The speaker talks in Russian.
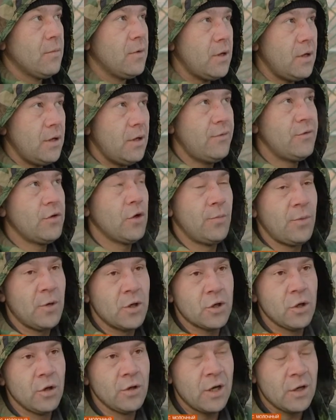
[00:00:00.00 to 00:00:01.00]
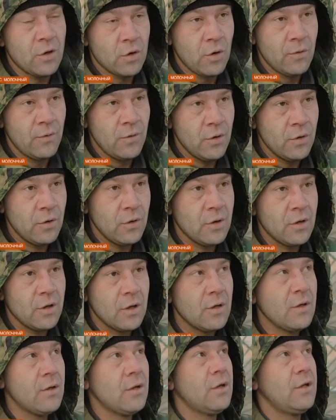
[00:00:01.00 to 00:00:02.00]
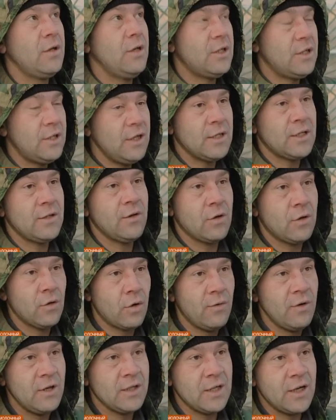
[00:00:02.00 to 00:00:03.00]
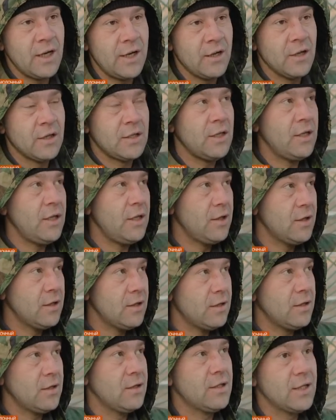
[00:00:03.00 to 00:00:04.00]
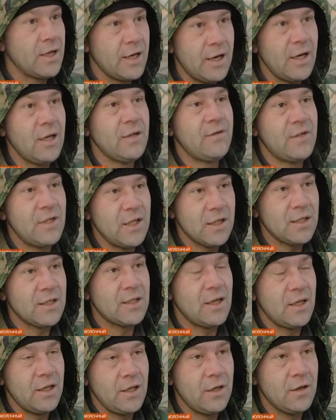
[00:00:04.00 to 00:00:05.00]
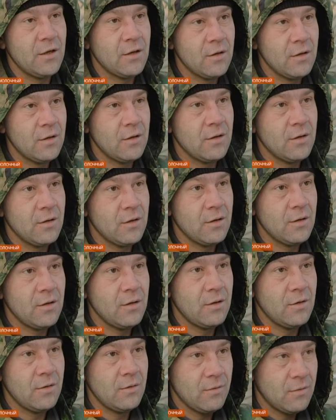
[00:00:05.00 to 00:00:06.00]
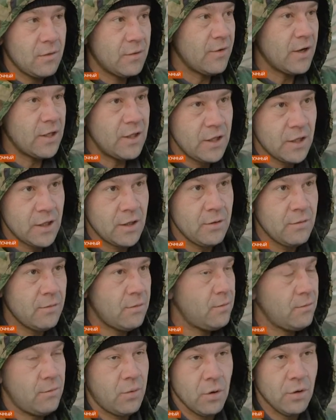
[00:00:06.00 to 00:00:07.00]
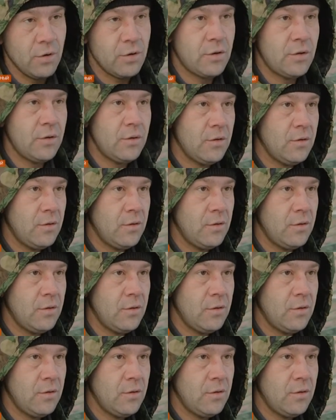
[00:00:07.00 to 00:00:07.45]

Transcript: И все перешло на кровлю. Естественно, кровля загорелась, и загорелись все остальные квартиры полностью.